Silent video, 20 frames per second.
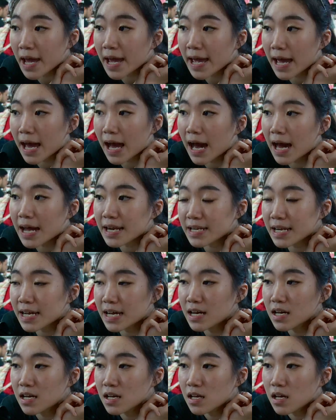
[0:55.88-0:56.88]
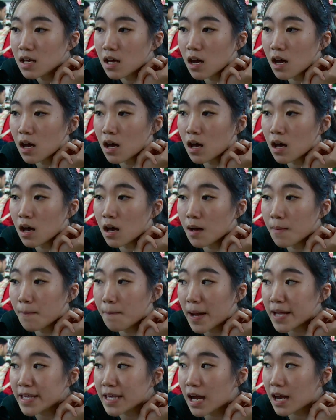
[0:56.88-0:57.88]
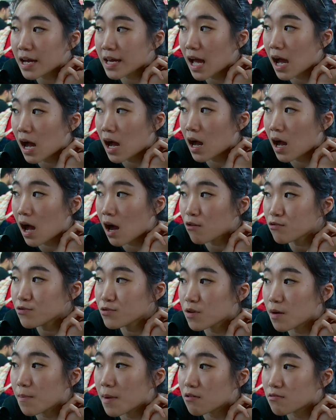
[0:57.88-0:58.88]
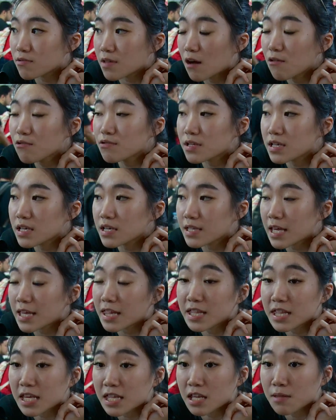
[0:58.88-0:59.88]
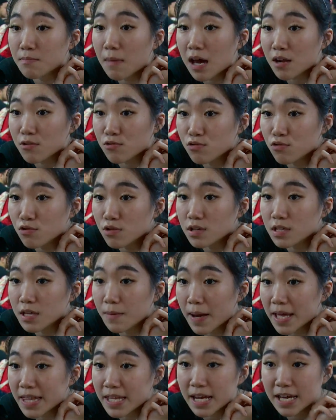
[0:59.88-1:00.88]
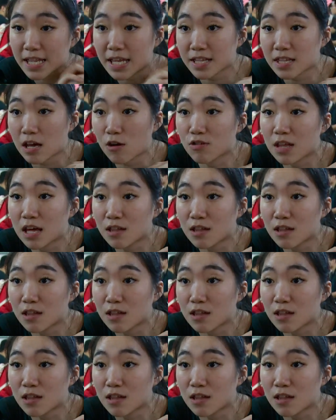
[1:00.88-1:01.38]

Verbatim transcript: okay ya, karena e, banyak yang aku juga baru tahu sih tenan-tenan baru dibandingkan yang tahun